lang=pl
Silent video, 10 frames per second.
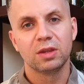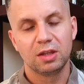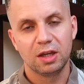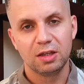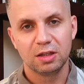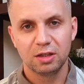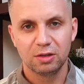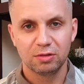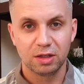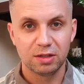tej,
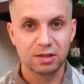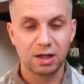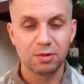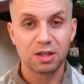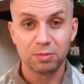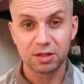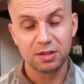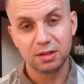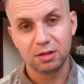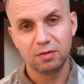e, tutaj z ramienia
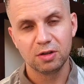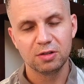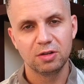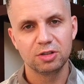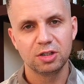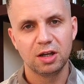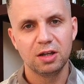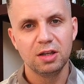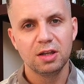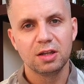prezydenta Nowego
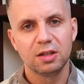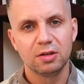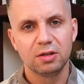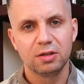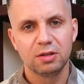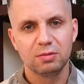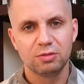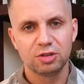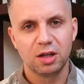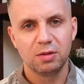Sącza, e,
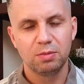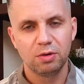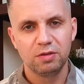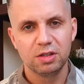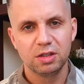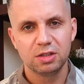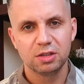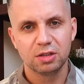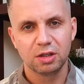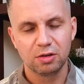można
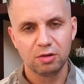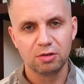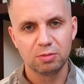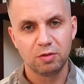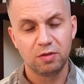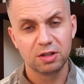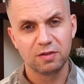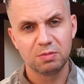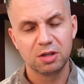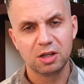powiedzieć, tego ugrupowania
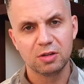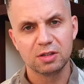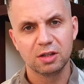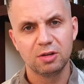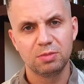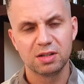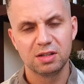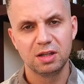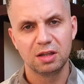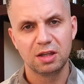wspierającego
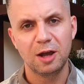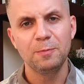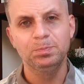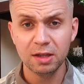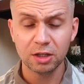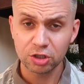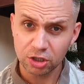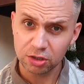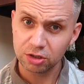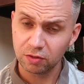prezydenta, a także
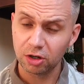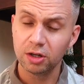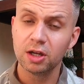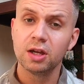częściowo